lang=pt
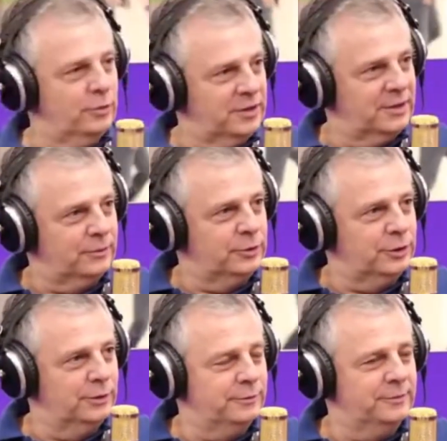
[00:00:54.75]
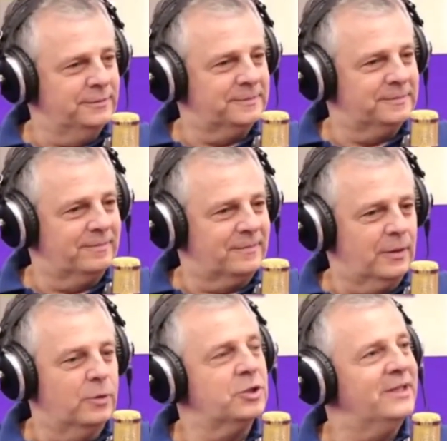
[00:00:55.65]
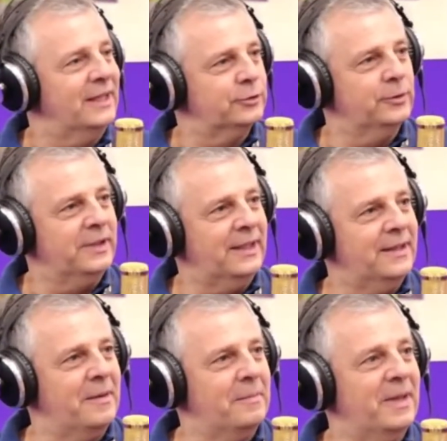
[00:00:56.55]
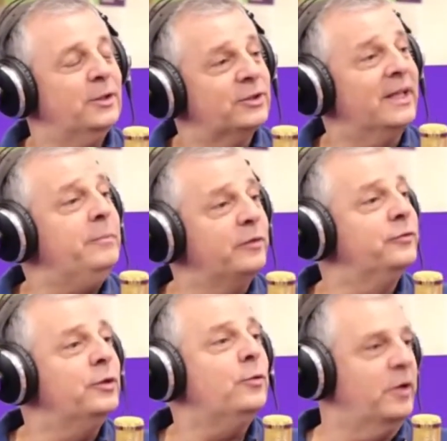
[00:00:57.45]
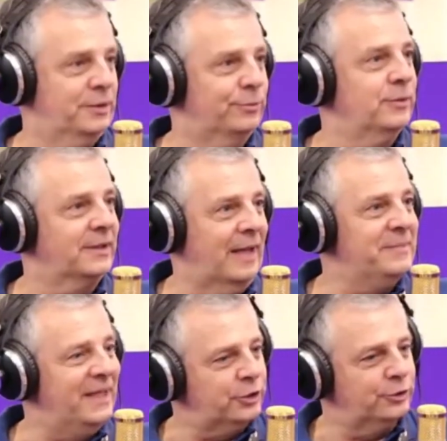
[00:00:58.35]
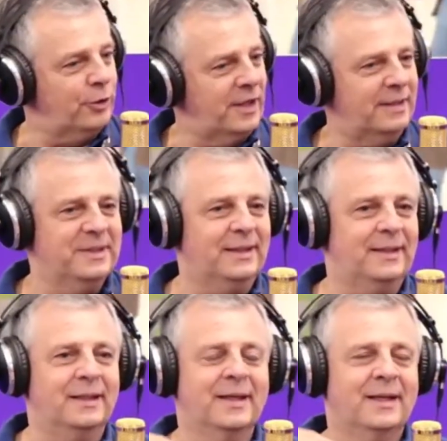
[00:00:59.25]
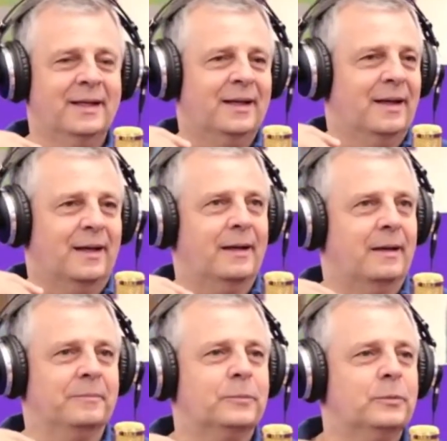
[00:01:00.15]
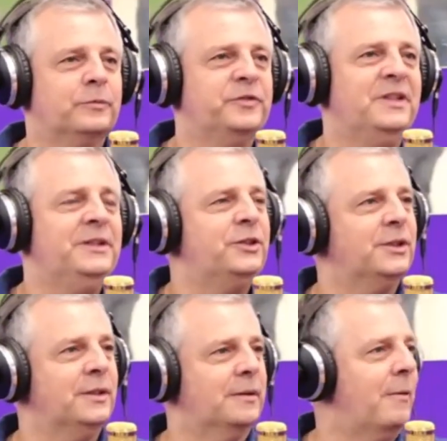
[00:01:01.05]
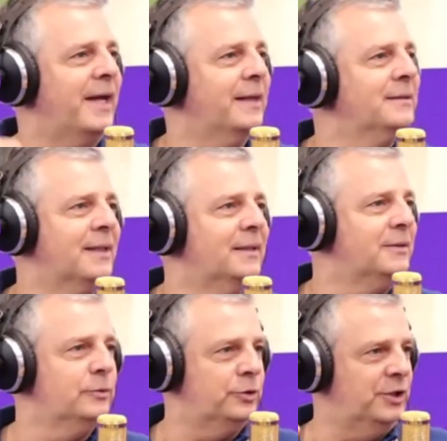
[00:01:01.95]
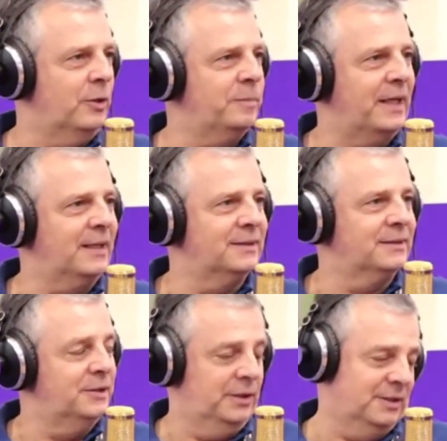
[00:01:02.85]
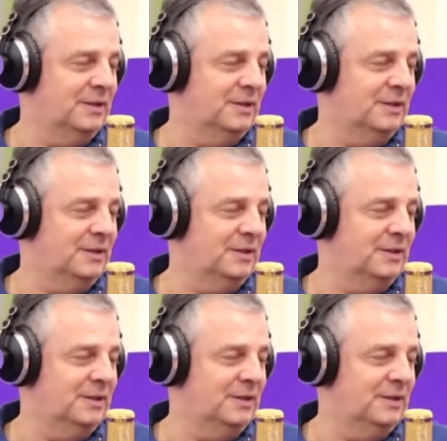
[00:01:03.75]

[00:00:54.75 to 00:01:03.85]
executivo hoje da Zurich, mas eu sempre fui corretor. A minha história, a minha a 20, 40 anos de, operação, de, de